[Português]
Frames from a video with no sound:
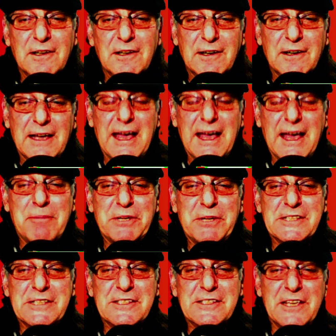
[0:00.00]
A
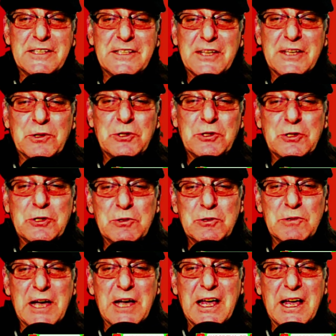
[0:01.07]
presidência continua
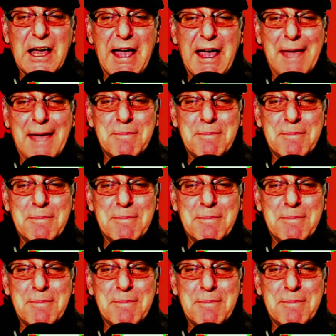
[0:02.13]
a